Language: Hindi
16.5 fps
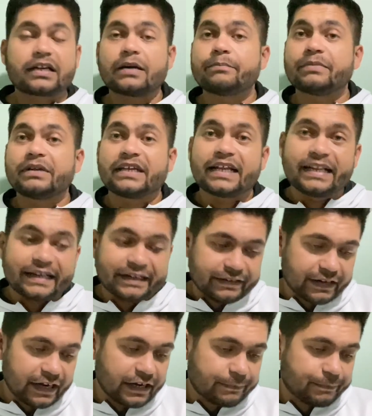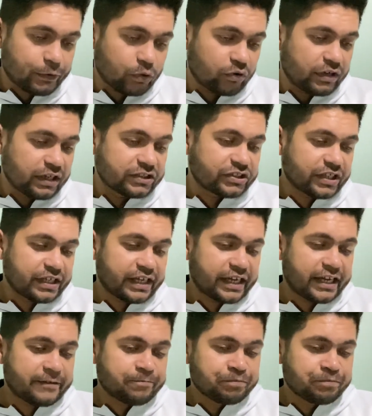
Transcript: कंपनी के लेटर हेड पे होना चाहिए